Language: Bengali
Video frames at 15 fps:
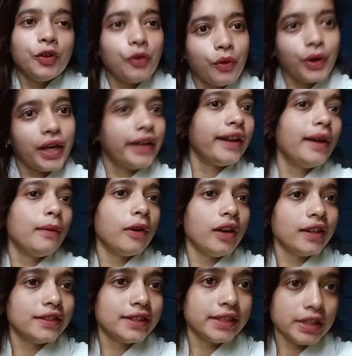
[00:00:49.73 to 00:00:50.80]
তো এটাই
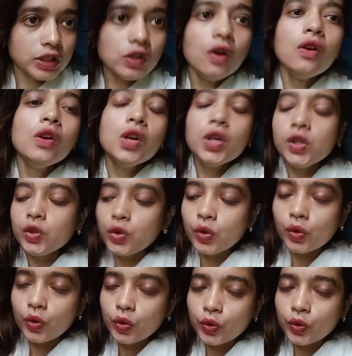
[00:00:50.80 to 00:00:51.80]
বলার ছিল তো